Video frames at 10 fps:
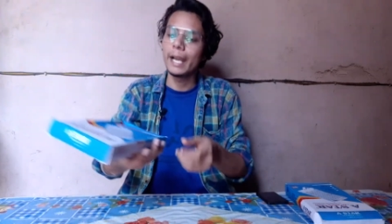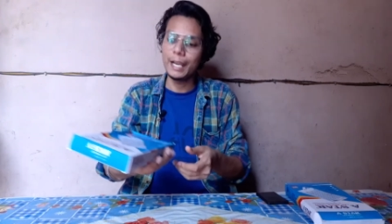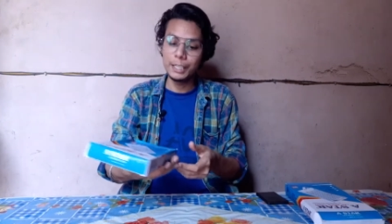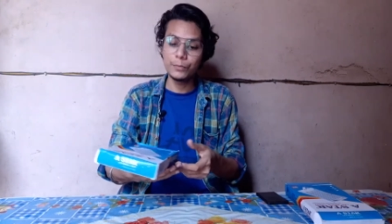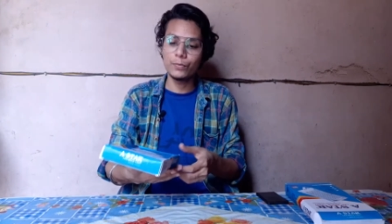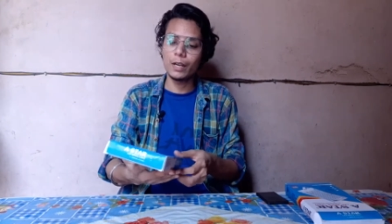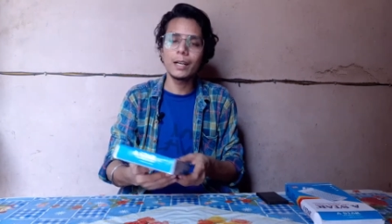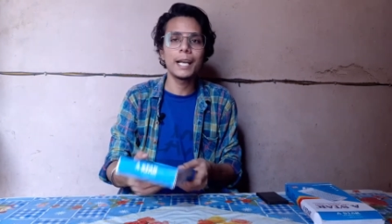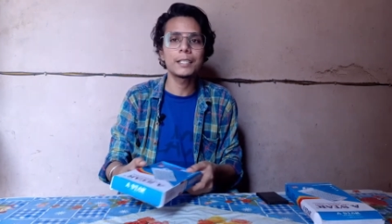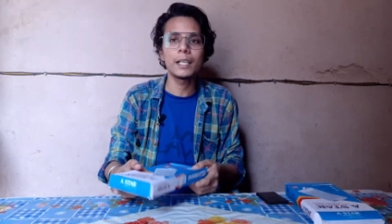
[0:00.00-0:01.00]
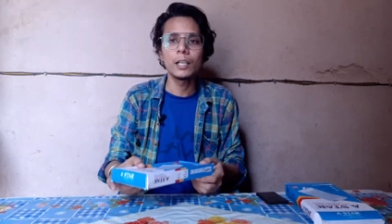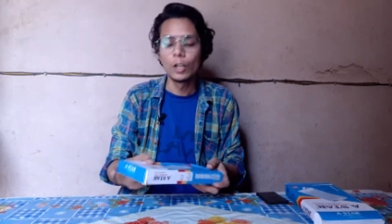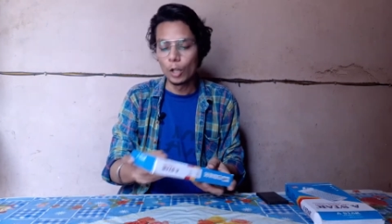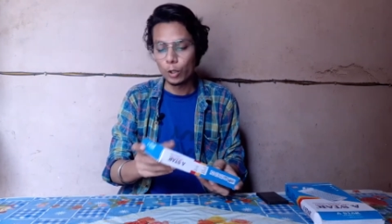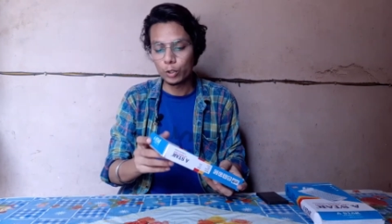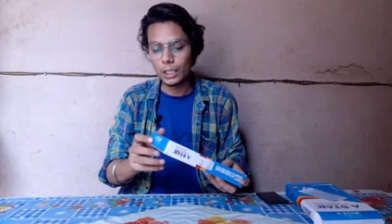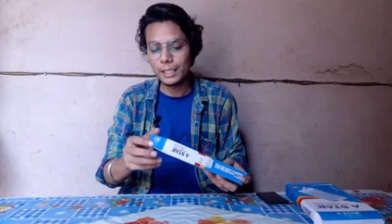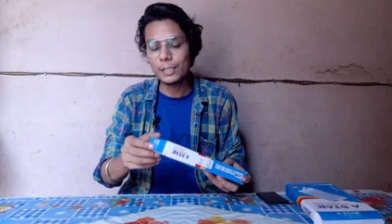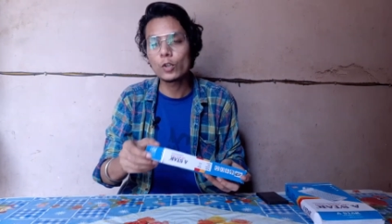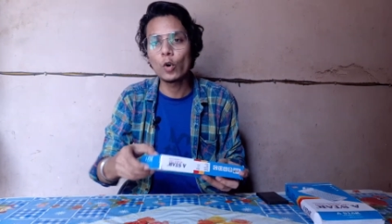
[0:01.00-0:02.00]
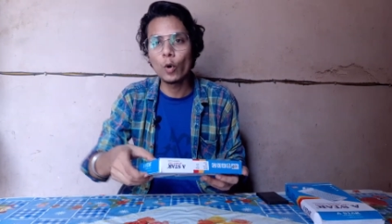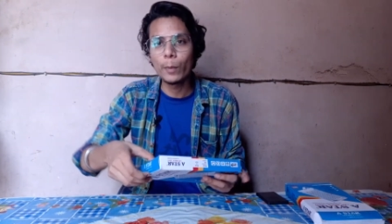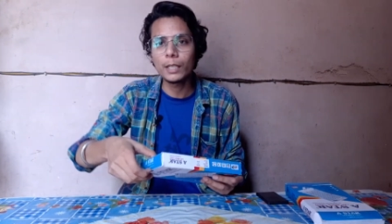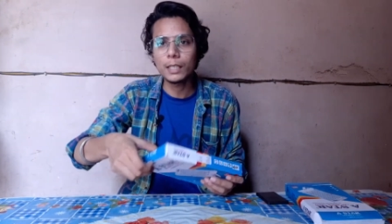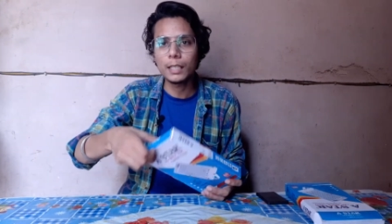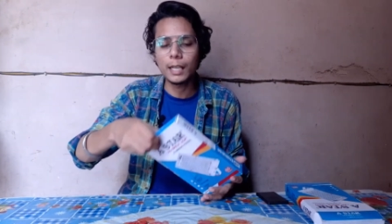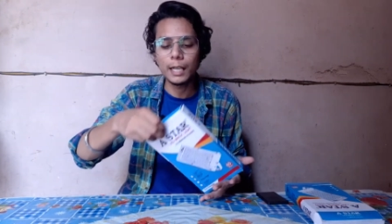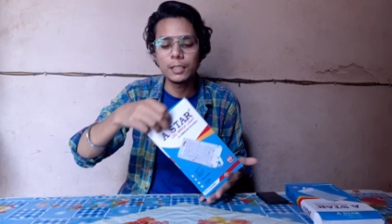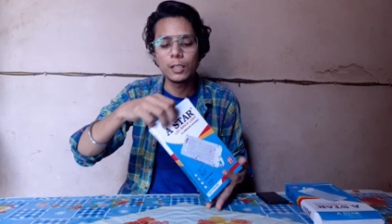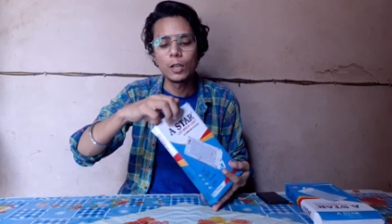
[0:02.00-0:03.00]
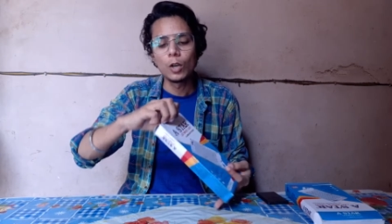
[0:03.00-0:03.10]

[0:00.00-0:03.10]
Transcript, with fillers: एलईडी फ्लड लाइट्स हैं तो जल्दी से इसको ओपन करते हैं गाइज